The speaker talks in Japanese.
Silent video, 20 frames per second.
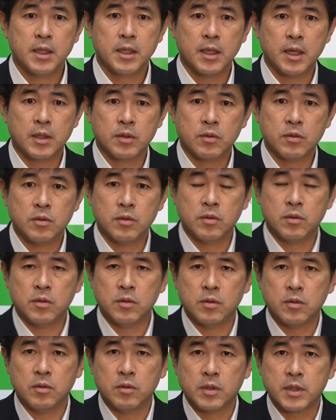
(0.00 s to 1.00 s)
あ
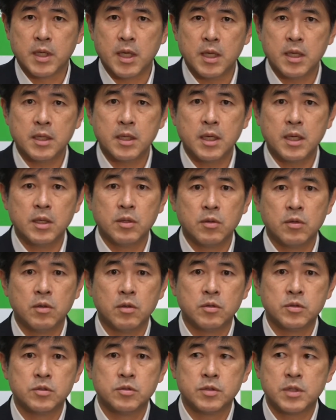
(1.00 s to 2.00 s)
の県営
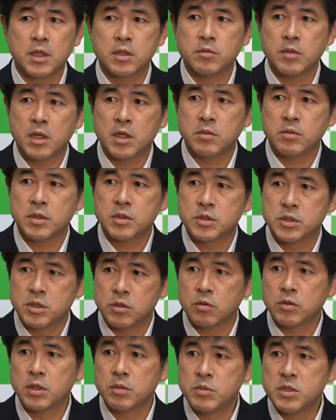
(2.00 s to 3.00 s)
の住宅もありますし、い
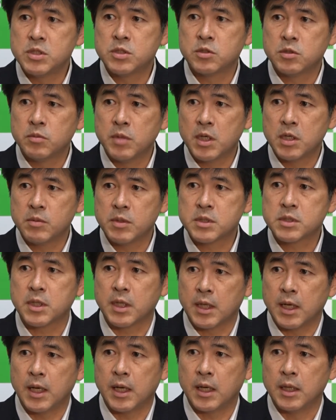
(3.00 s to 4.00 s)
ろんな民宿もあります
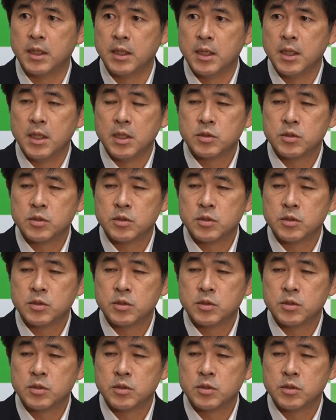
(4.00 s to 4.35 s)
から、